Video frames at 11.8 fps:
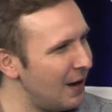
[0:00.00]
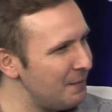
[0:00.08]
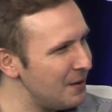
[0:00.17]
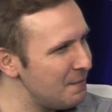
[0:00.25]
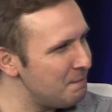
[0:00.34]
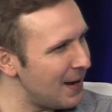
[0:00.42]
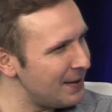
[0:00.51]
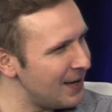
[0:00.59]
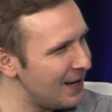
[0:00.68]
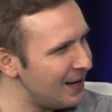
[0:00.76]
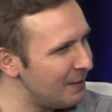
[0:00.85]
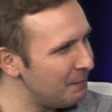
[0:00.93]
wami
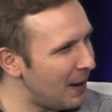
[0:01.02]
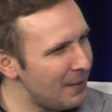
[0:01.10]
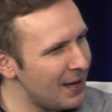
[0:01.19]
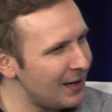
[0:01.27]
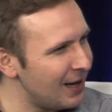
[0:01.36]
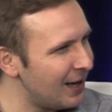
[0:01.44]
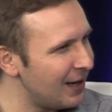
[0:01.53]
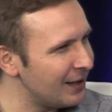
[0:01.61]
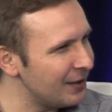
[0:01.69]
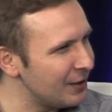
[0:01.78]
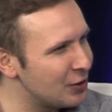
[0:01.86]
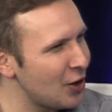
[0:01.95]
panel, Pamela
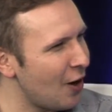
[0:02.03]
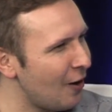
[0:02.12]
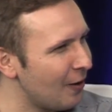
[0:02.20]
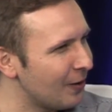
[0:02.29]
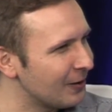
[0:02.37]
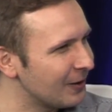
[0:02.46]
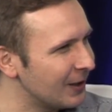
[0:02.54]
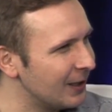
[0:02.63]
i John.